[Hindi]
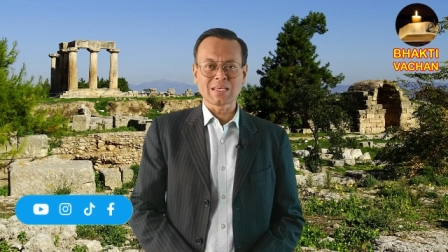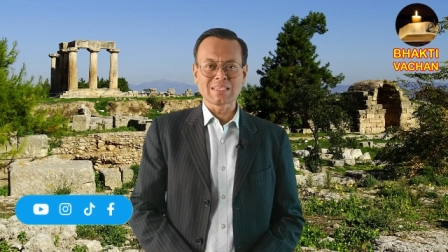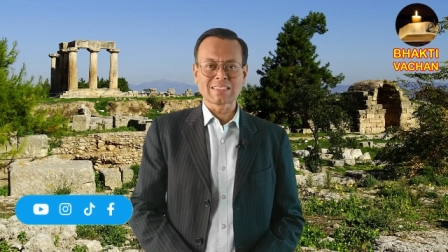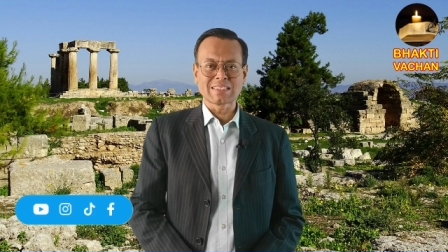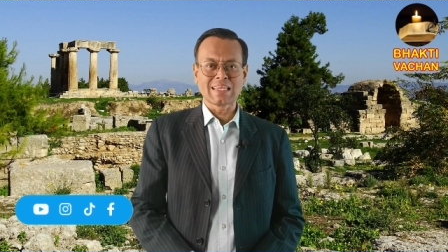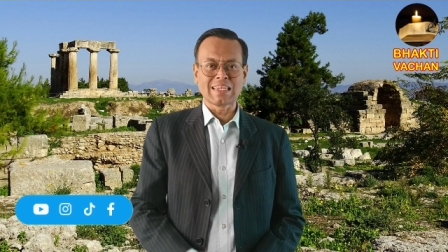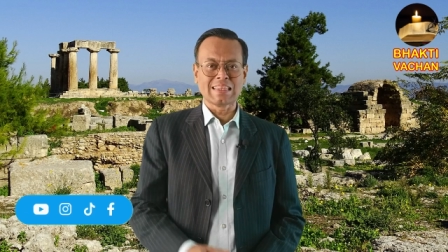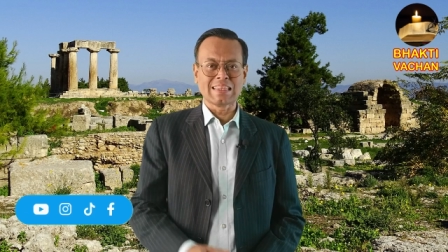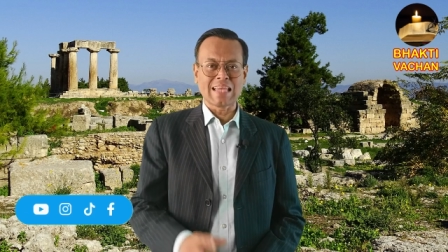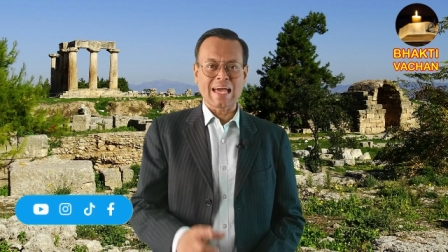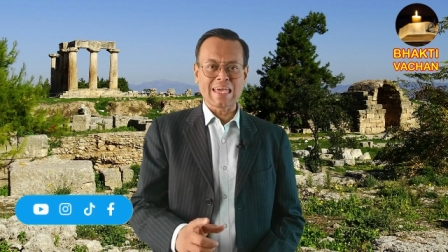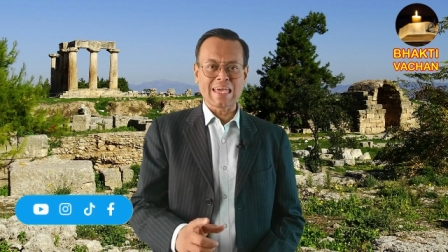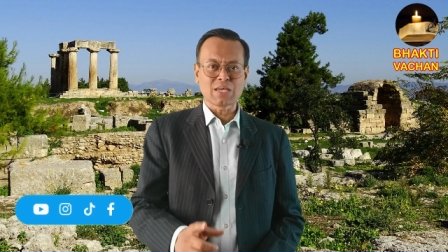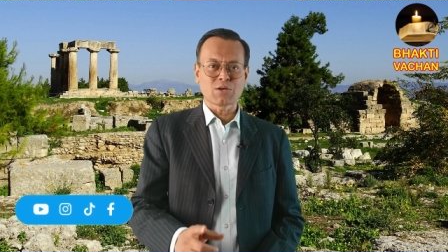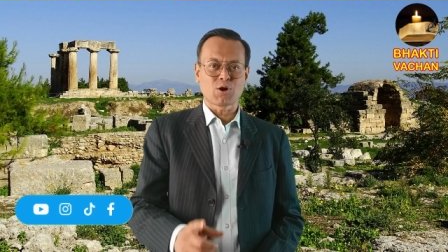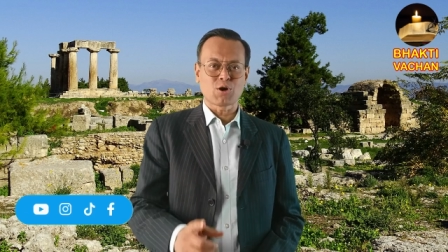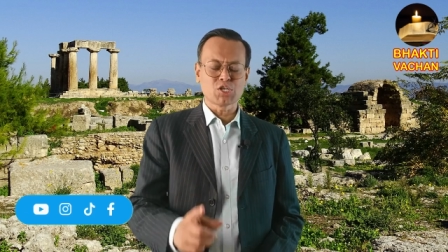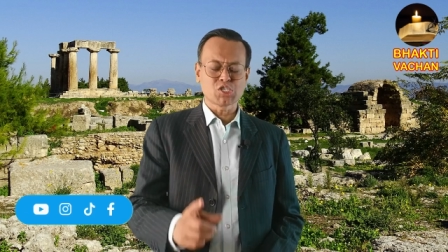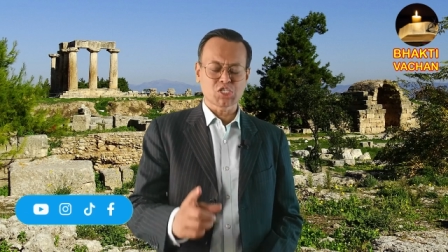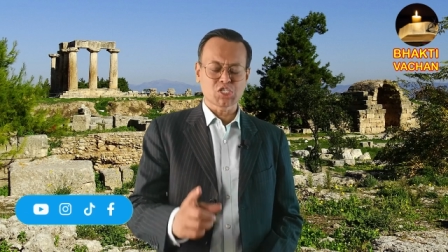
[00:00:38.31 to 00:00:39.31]
कि इसे
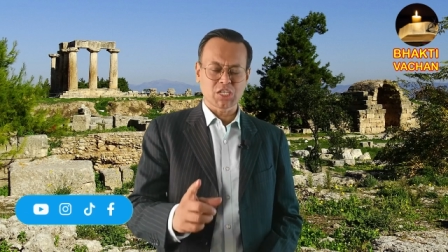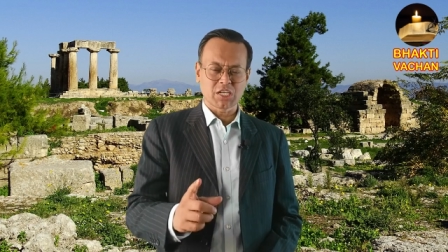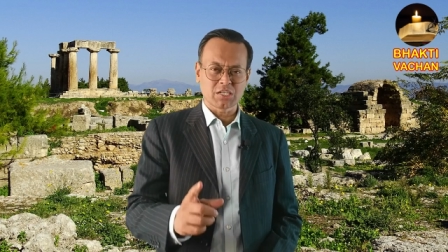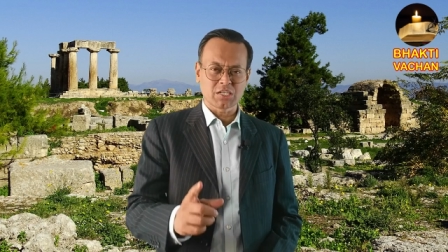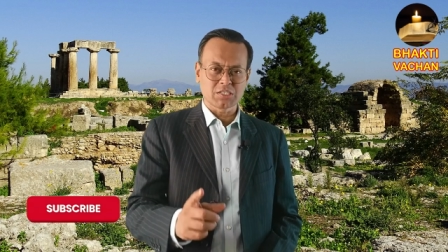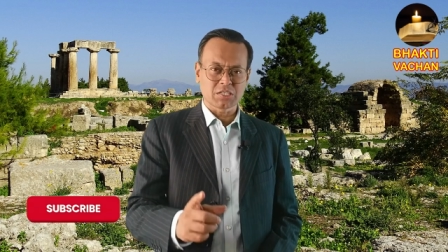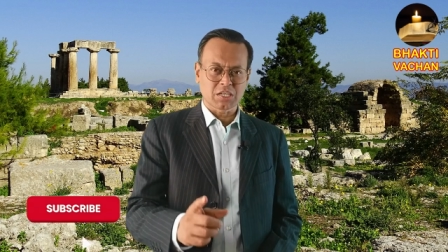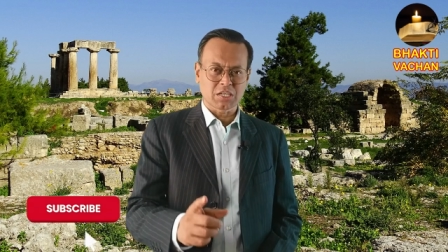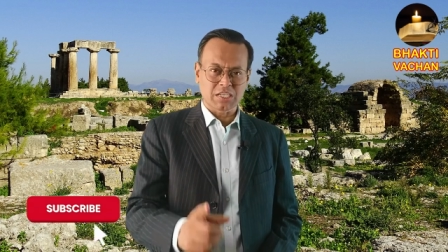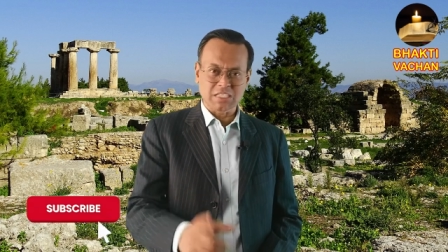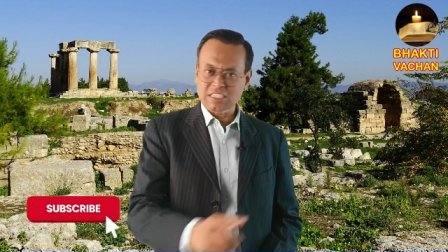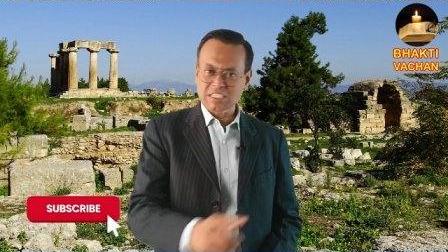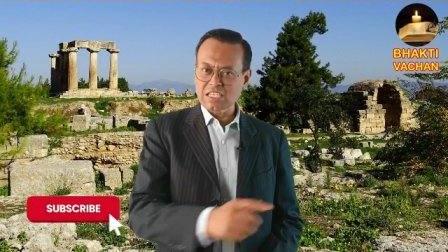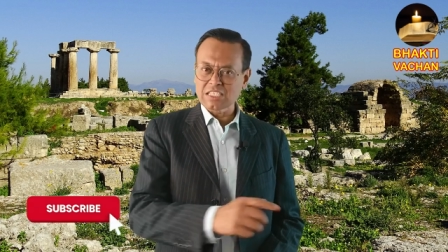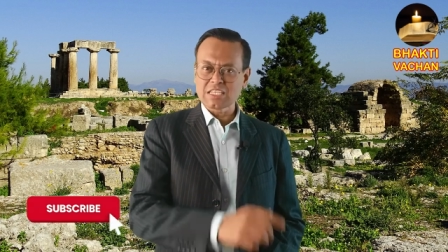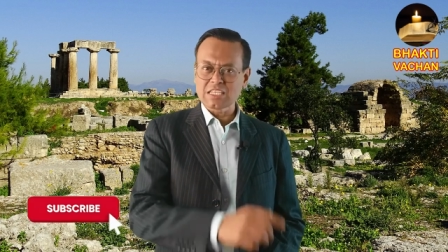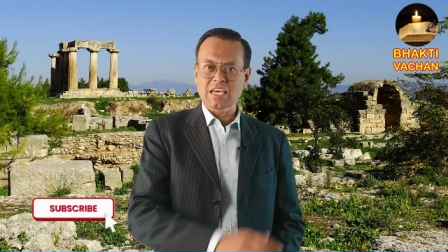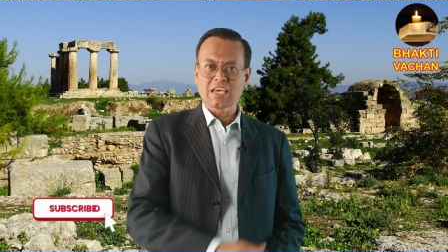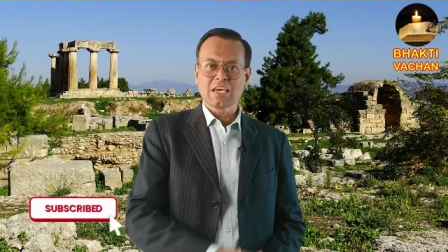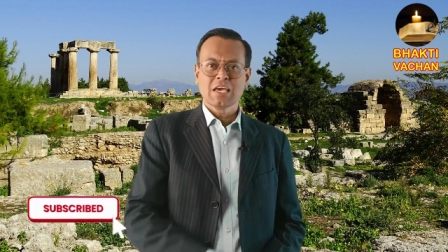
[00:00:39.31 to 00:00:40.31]
लाइक और शेयर कर
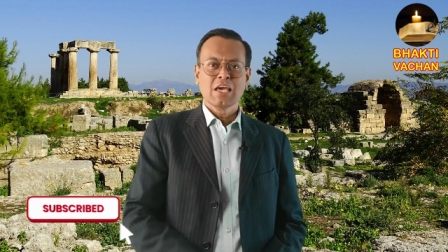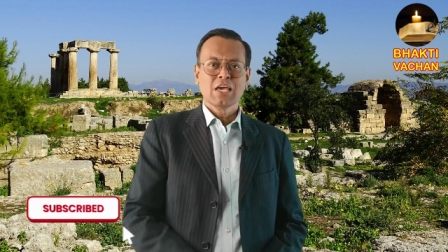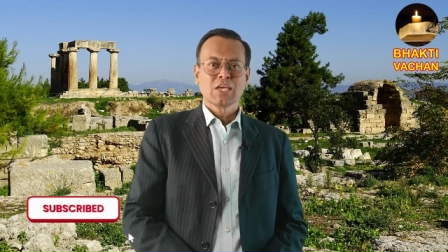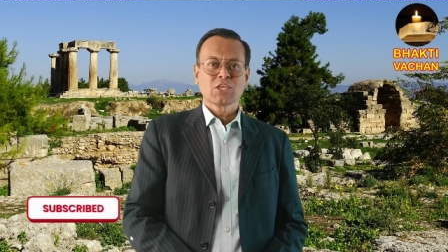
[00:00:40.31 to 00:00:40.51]
दीजिए